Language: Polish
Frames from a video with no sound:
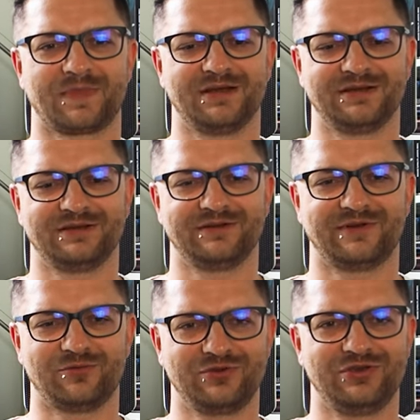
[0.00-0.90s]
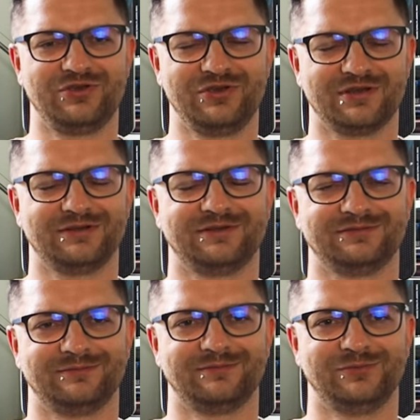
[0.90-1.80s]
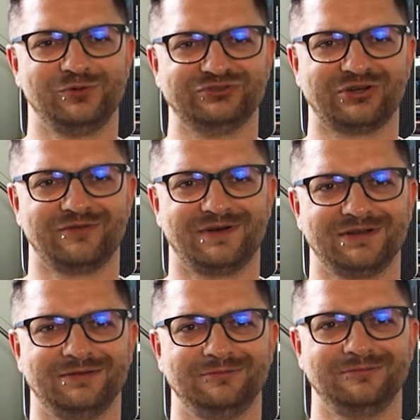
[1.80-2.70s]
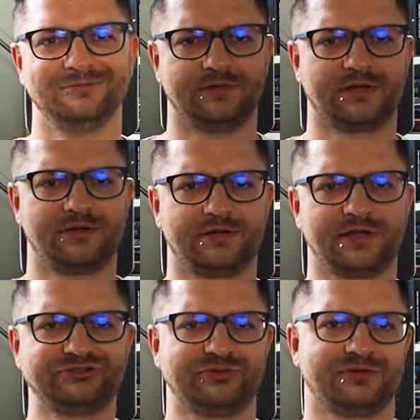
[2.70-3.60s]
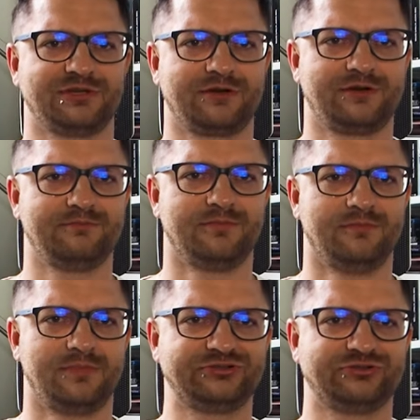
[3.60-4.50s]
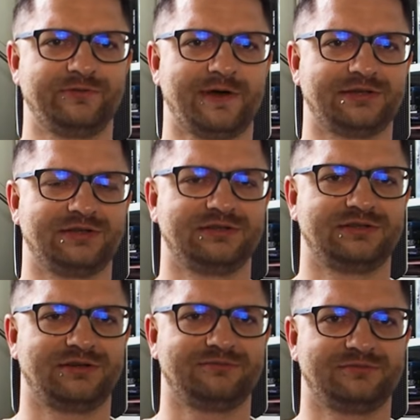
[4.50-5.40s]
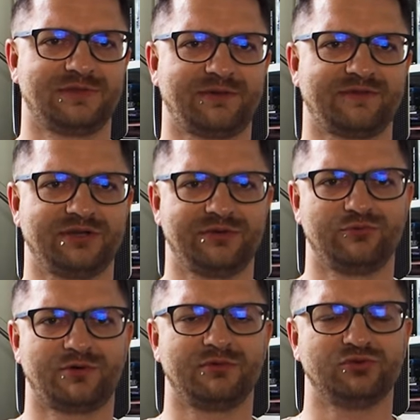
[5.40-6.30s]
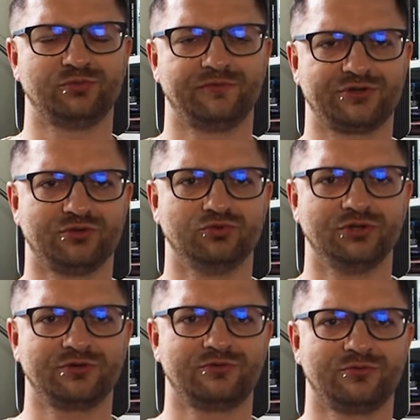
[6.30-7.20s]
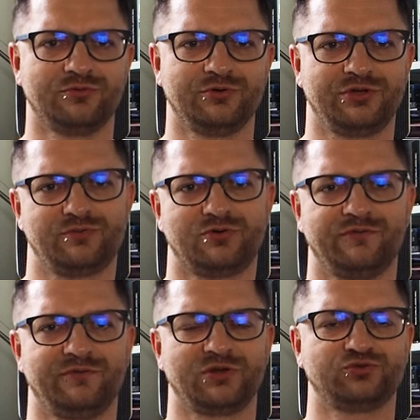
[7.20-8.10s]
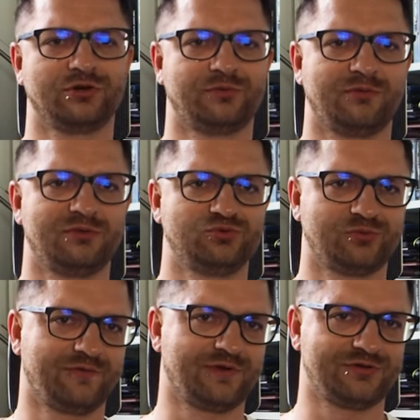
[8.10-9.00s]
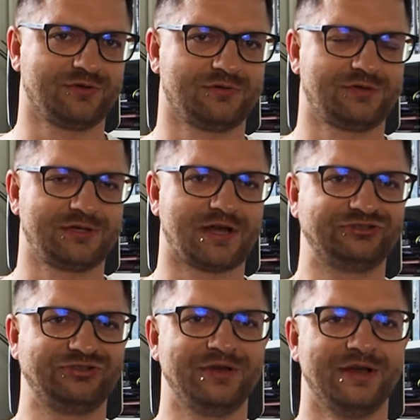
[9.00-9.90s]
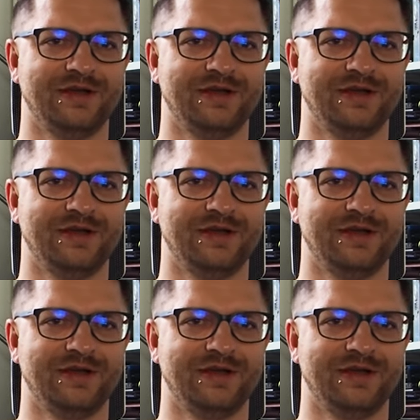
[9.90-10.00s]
e, warunki higieny były zachowane. Redakcja była tak bardzo otwarta. Tam naprawdę nie był problem, żeby wejść do budynku i nie było większego problemu, żeby wejść do, do redakcji.